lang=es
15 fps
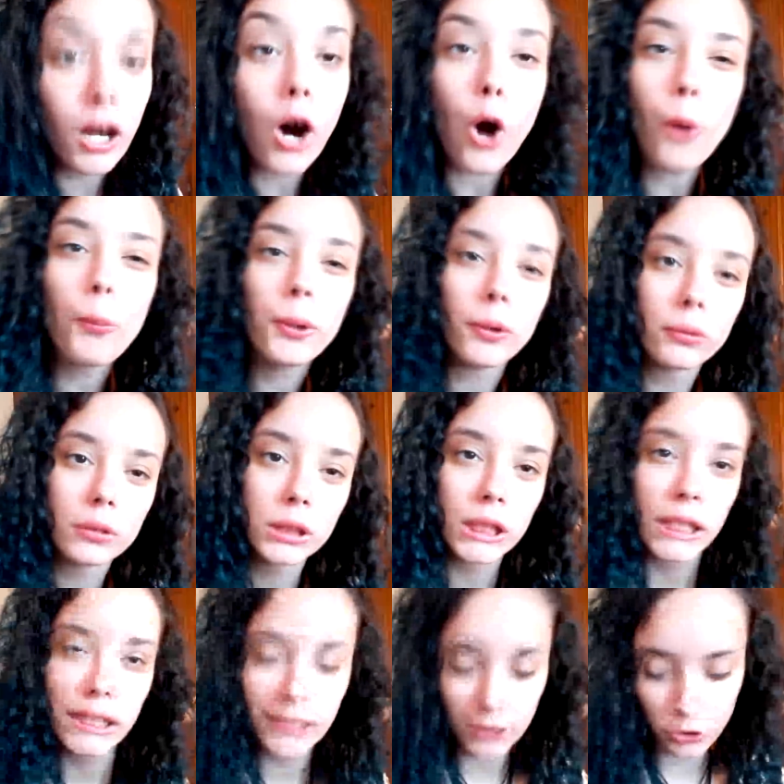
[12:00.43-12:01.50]
Obvio.
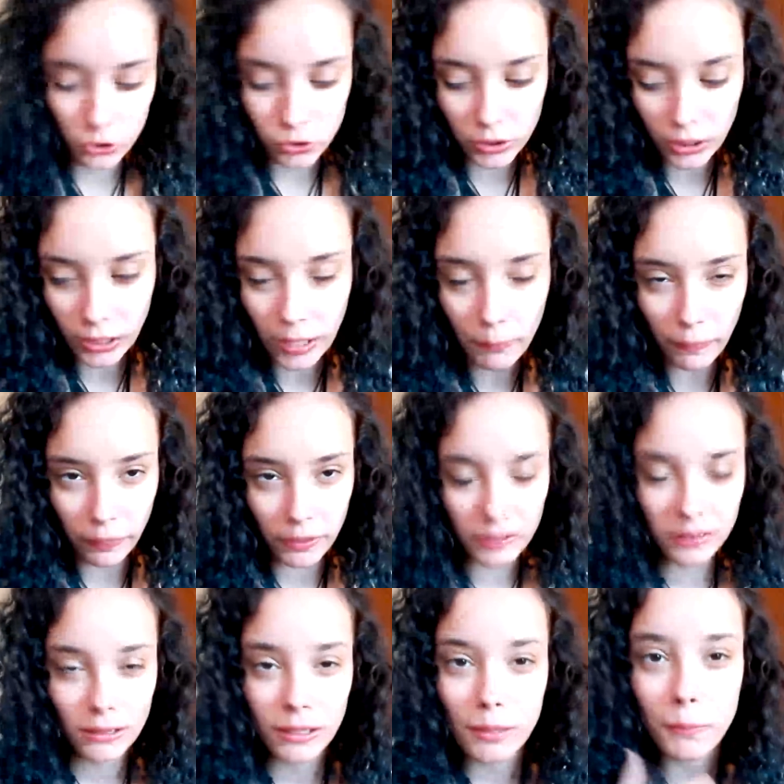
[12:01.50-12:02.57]
De hecho, sí, a
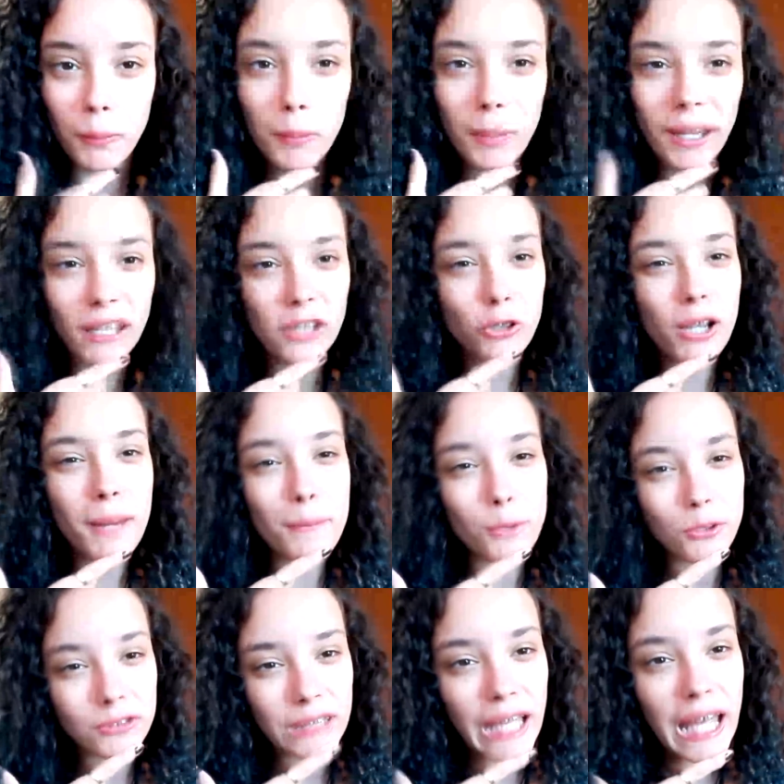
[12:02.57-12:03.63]
veces me imagino la
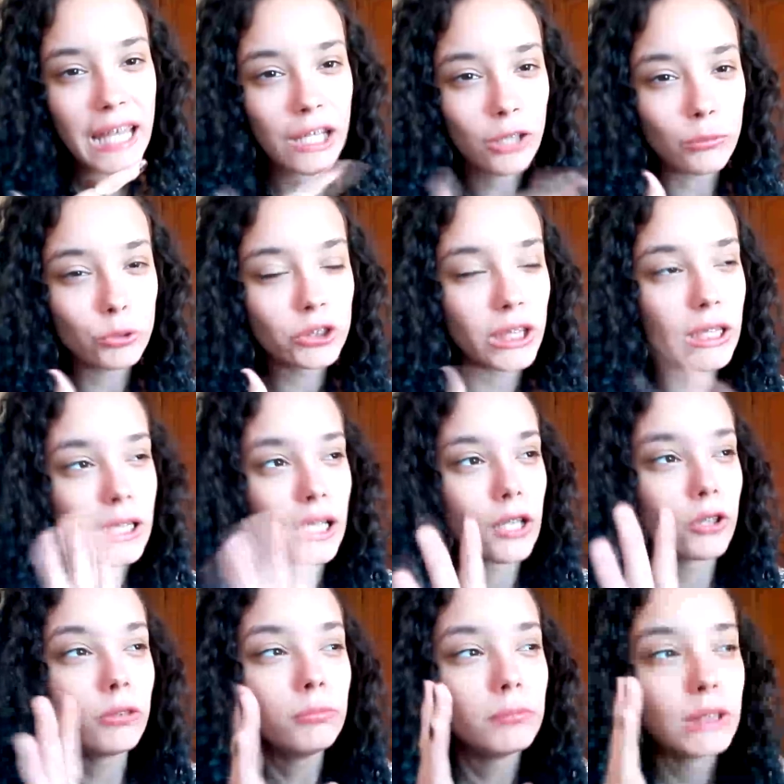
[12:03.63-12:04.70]
portada de cómo sería,
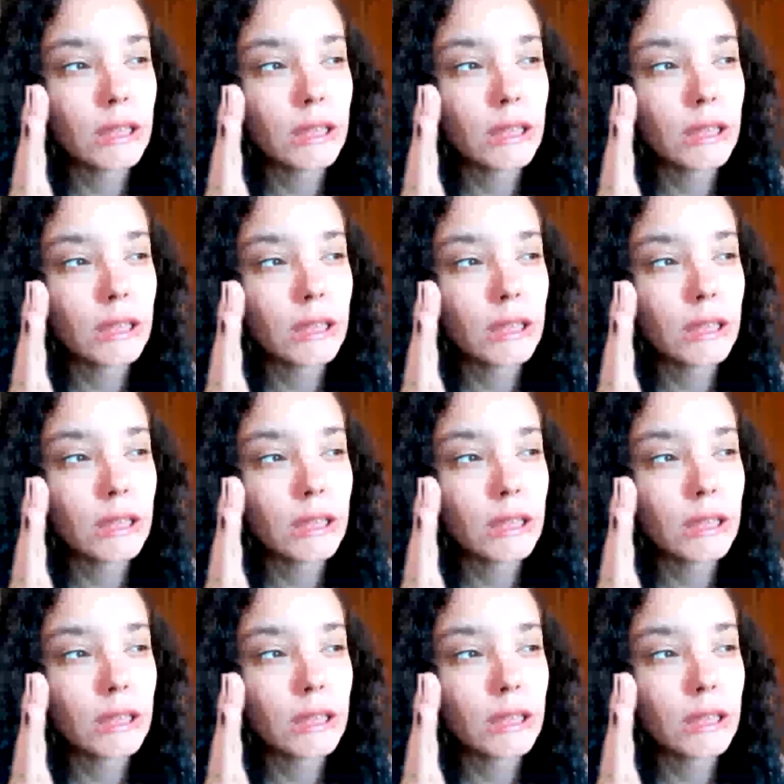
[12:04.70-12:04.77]
¿no?